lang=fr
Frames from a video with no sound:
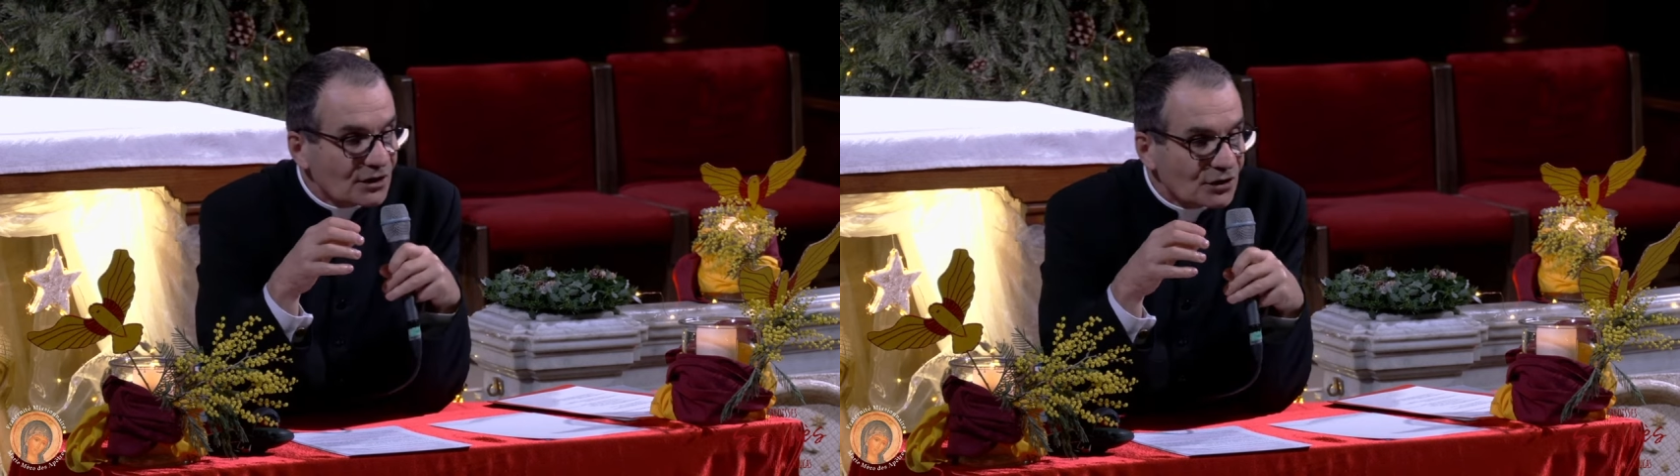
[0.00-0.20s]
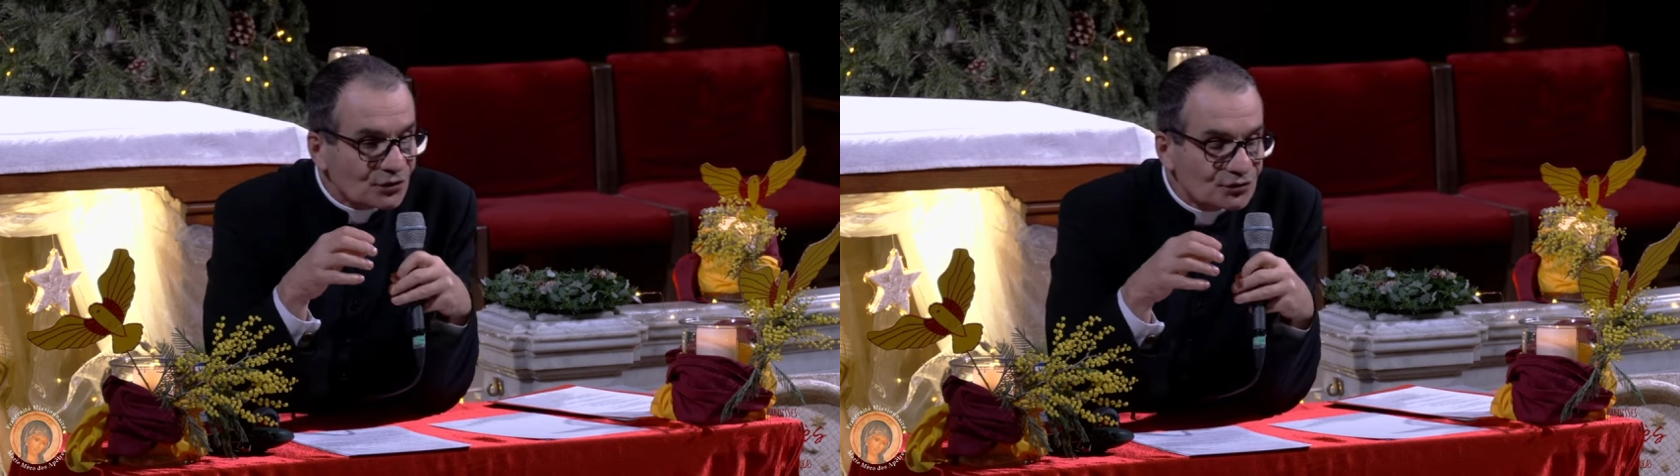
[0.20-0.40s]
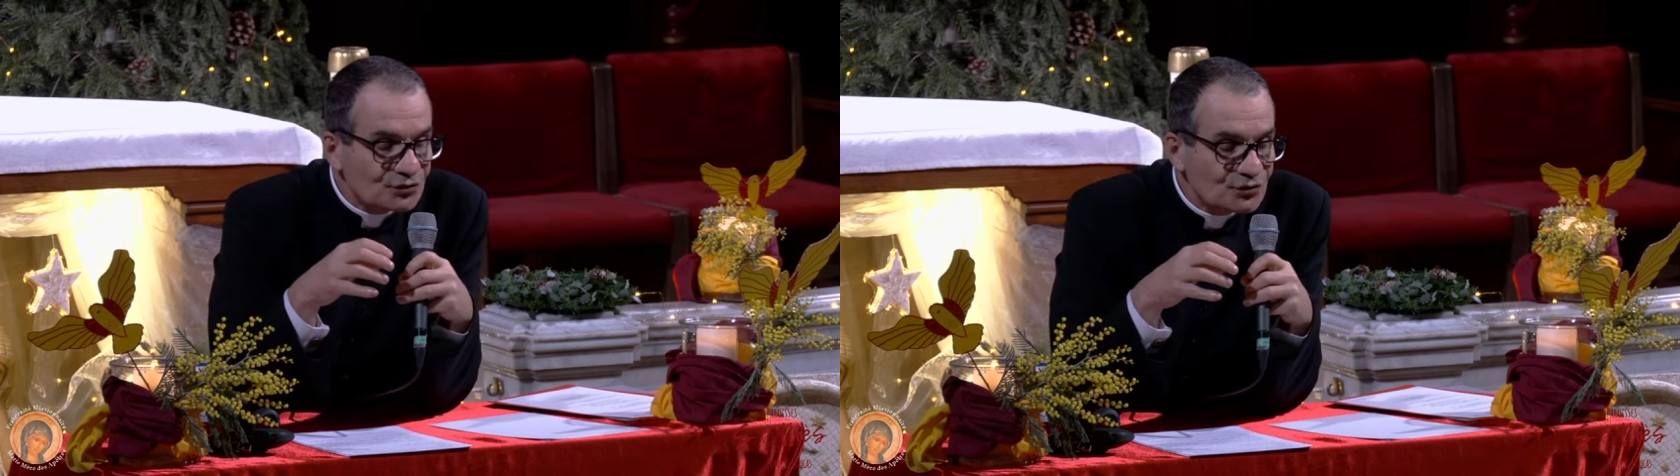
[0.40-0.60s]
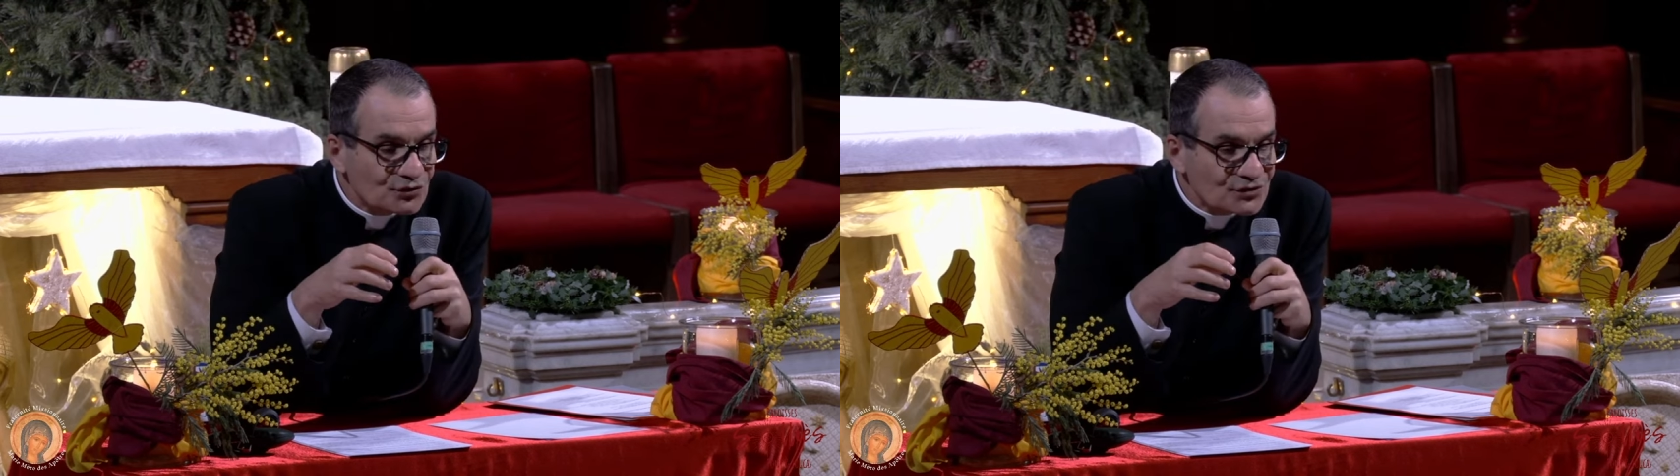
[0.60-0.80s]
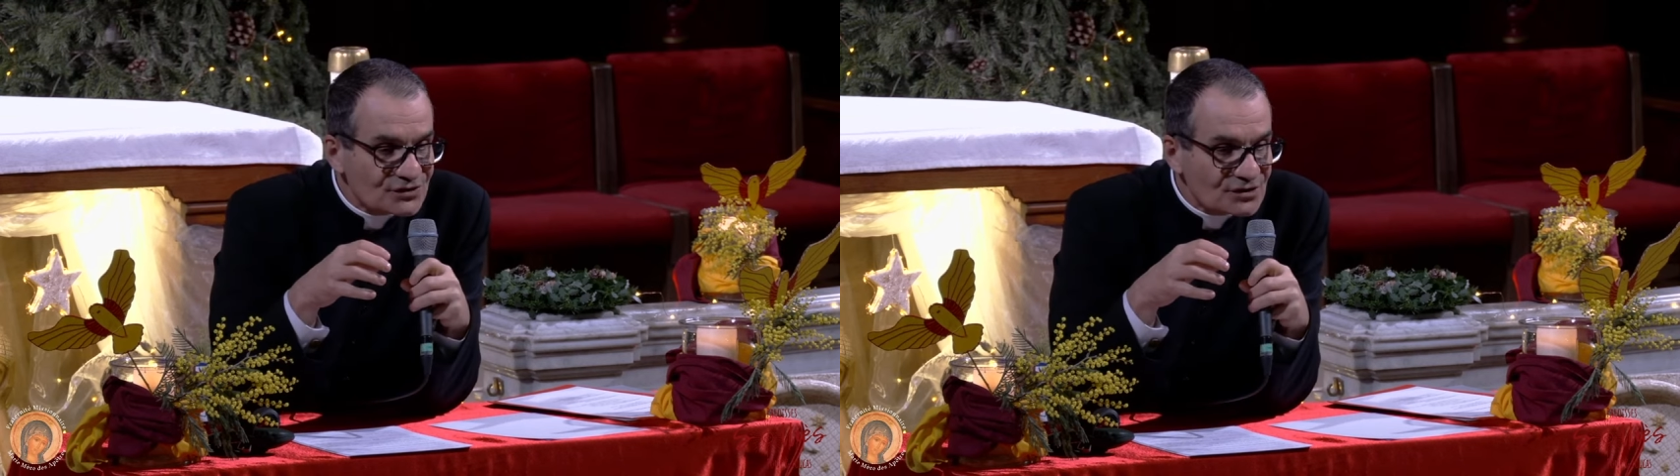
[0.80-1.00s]
Quand
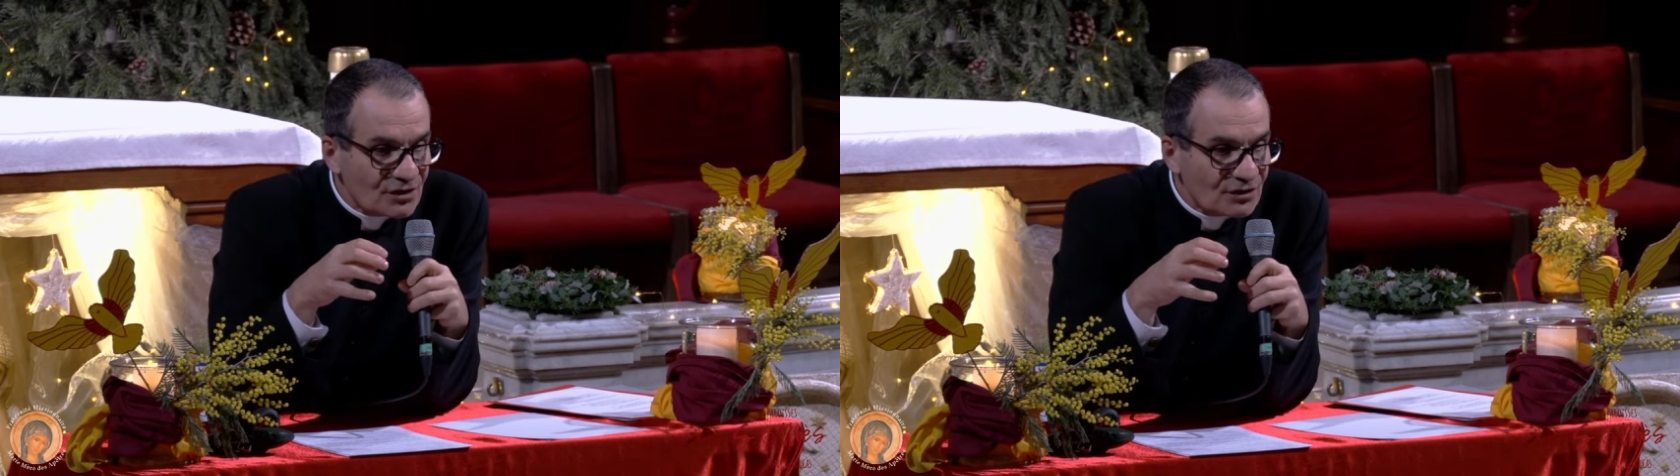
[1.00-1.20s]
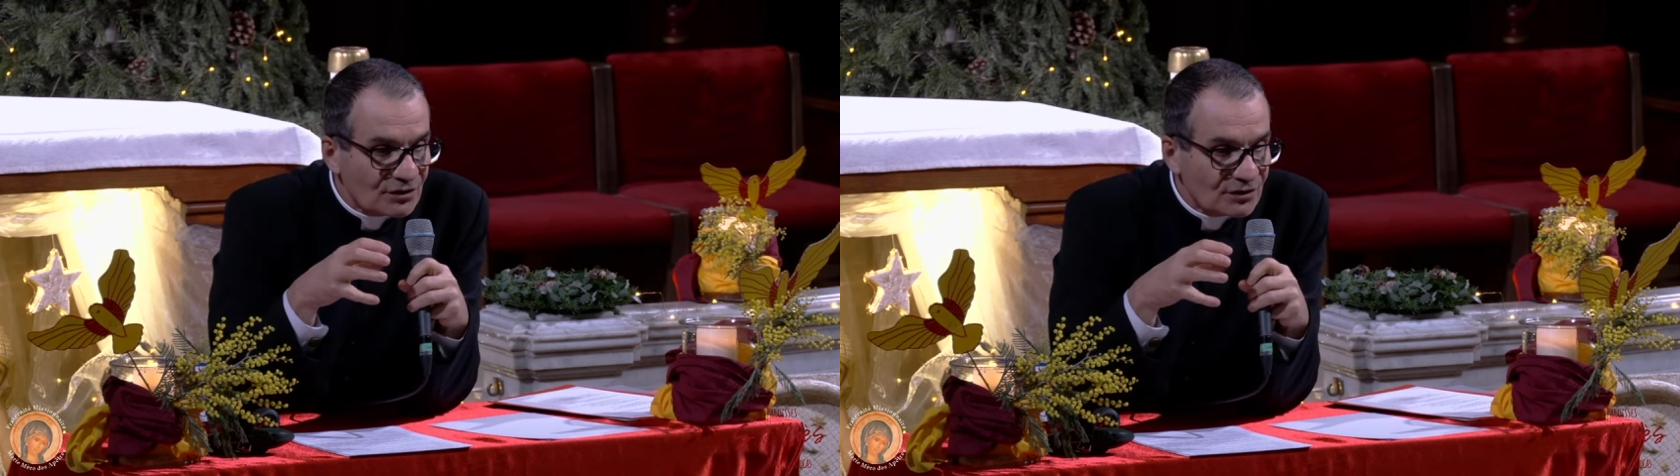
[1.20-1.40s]
Dieu sent